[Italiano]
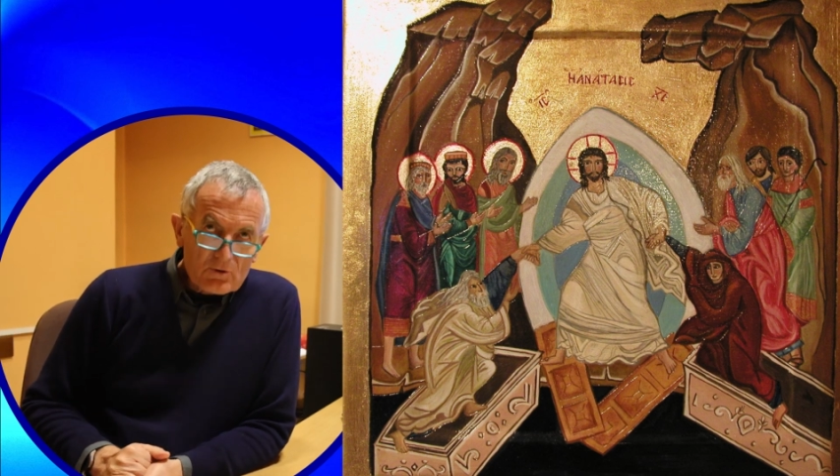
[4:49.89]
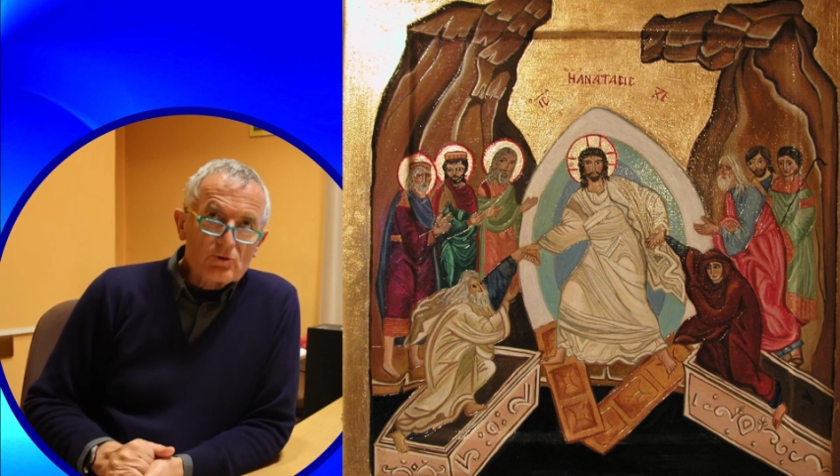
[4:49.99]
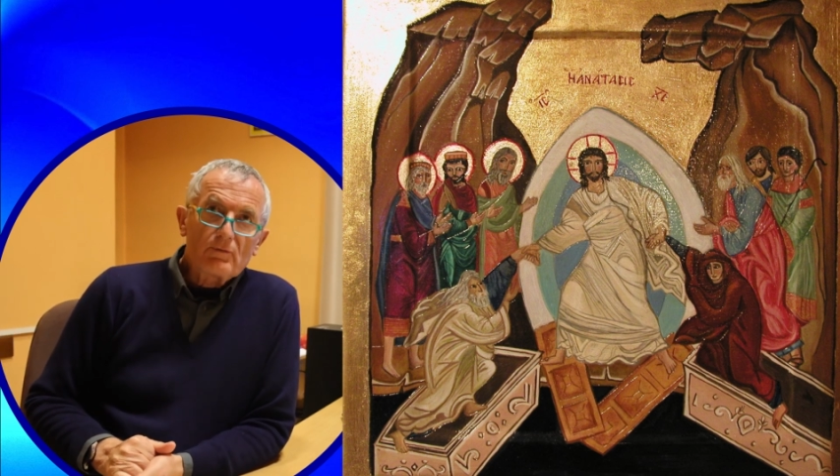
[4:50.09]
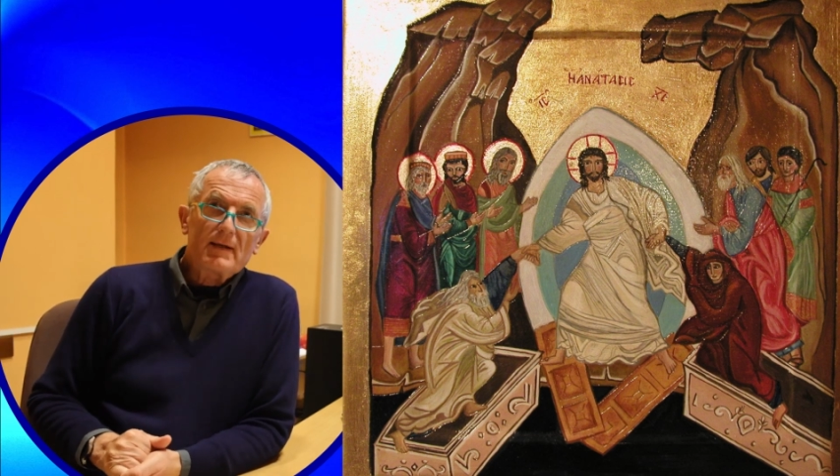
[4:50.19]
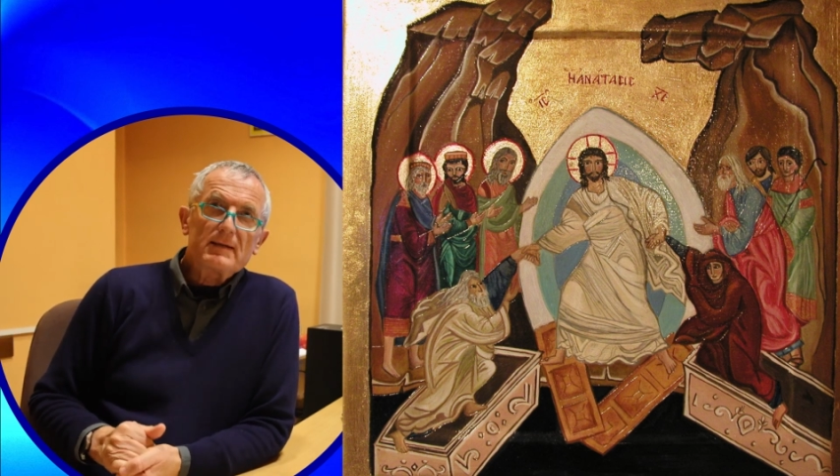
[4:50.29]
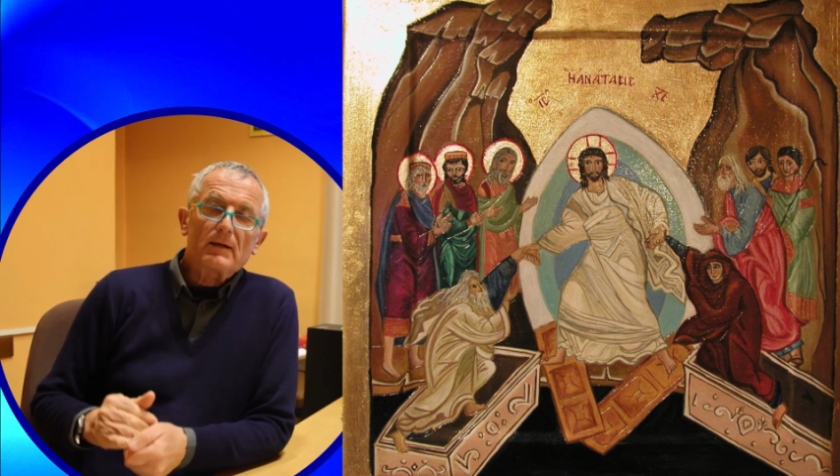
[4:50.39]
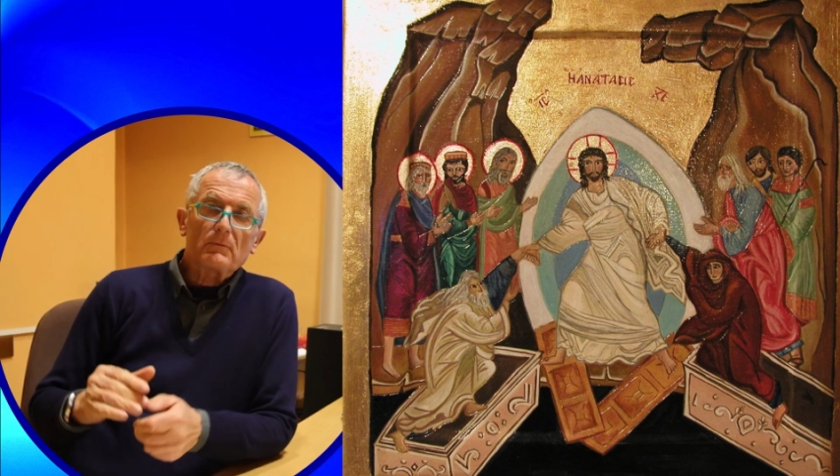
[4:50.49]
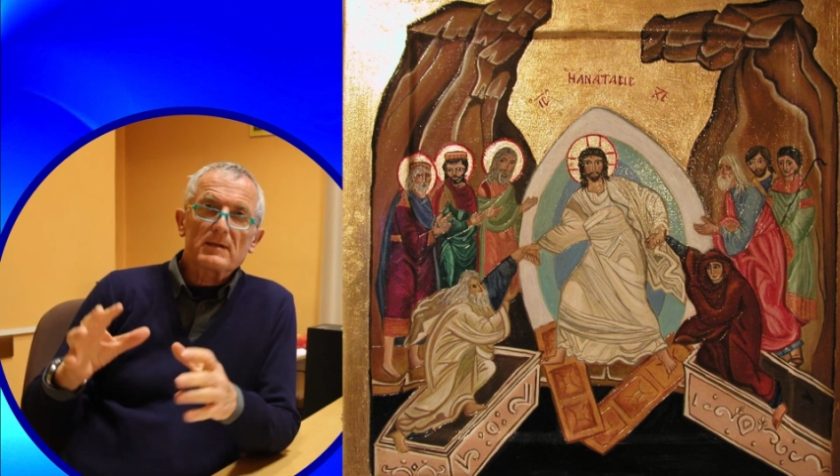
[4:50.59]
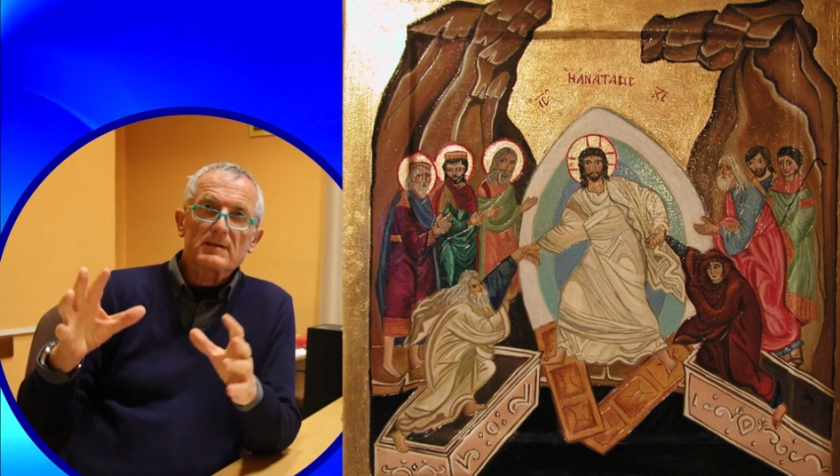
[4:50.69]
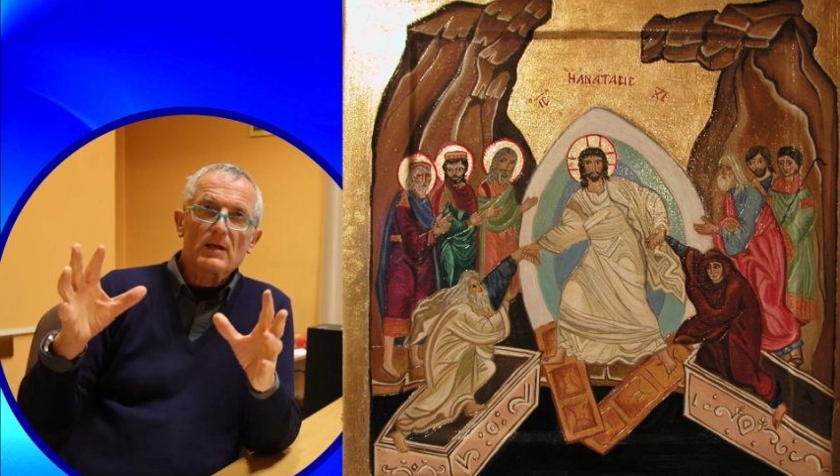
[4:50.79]
Sovente
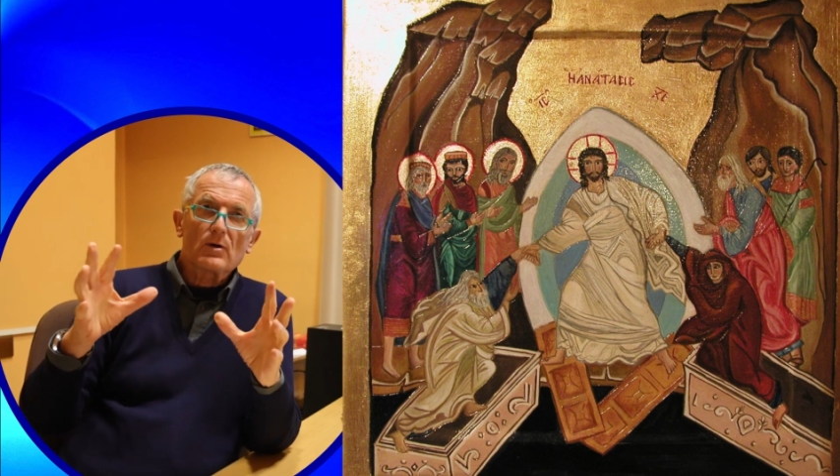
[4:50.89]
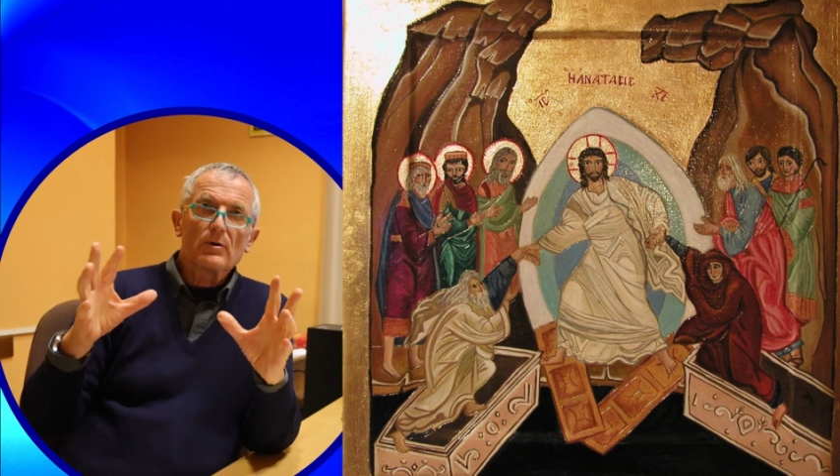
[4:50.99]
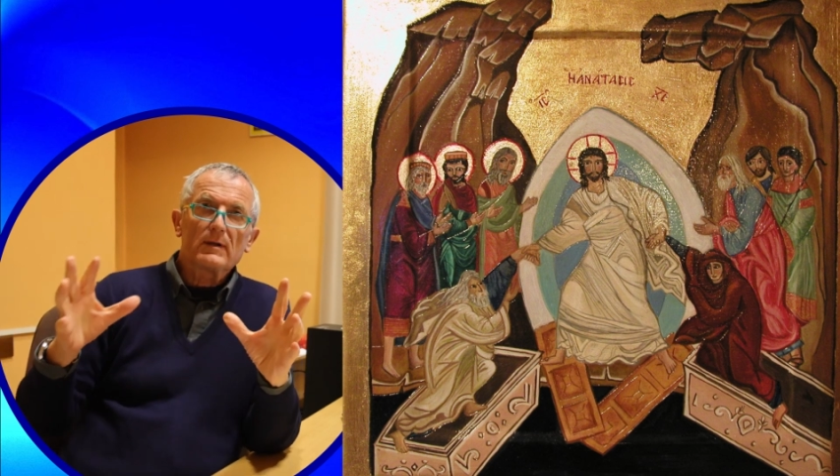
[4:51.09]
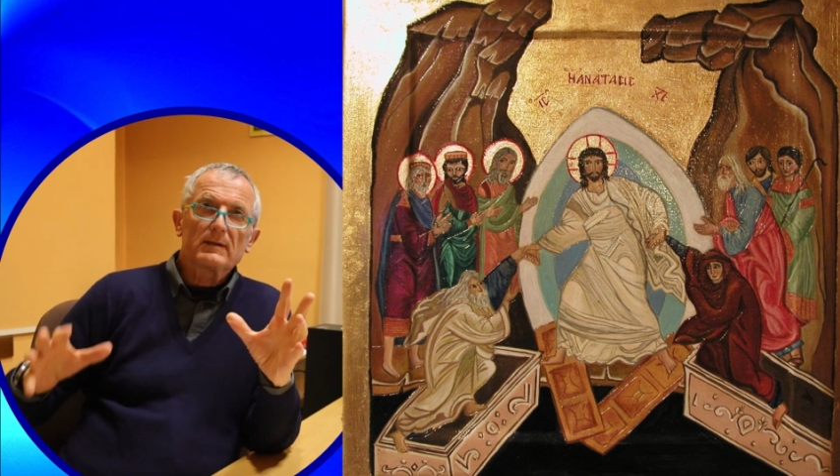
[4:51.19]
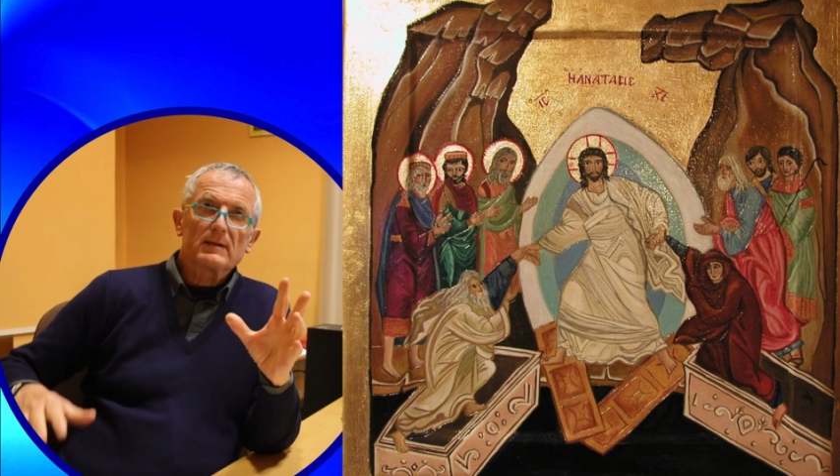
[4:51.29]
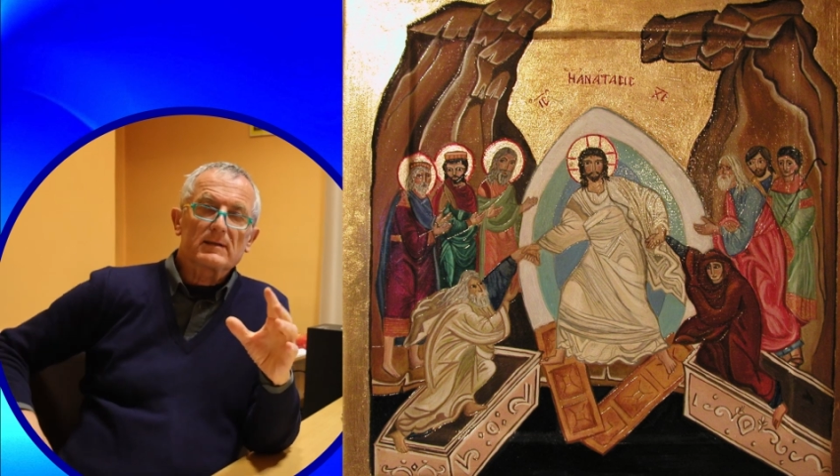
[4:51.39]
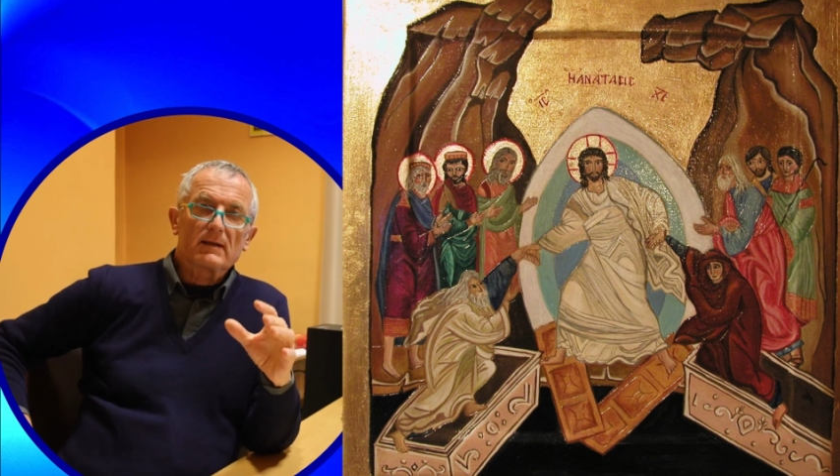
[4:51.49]
queste icone